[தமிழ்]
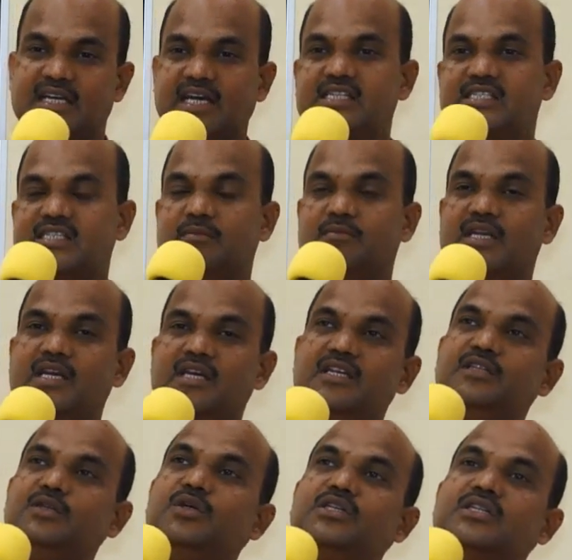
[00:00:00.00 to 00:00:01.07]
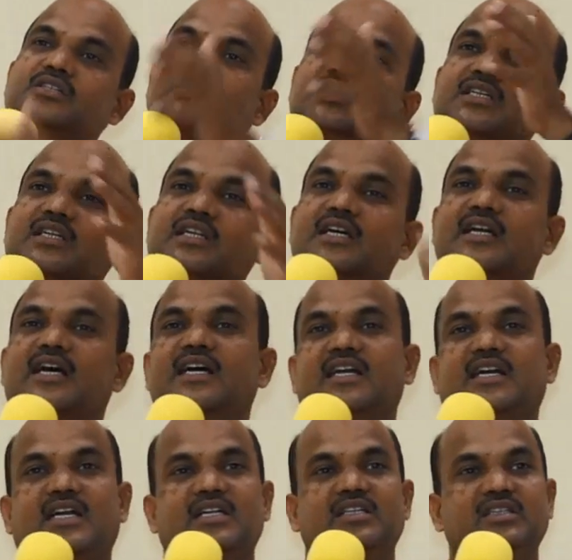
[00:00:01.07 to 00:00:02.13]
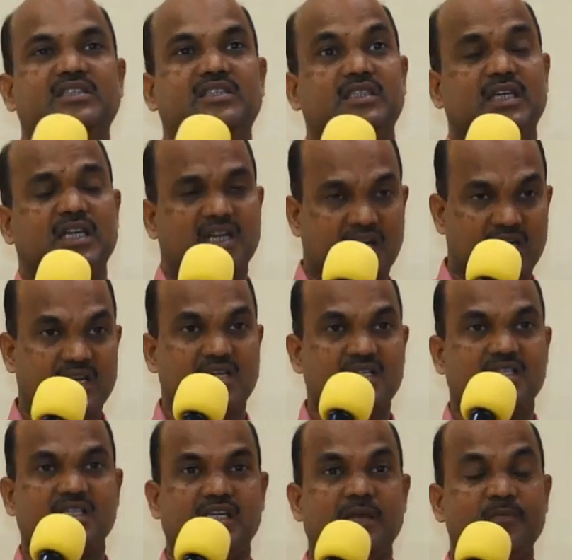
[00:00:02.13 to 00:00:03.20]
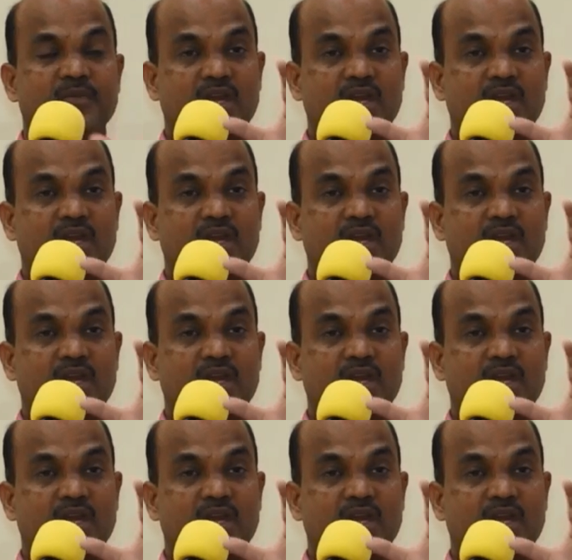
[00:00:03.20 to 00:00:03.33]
கெட்சமனே என்னும் தோட்டத்திற்கு நேராய் கடந்து சென்றார் கடைசி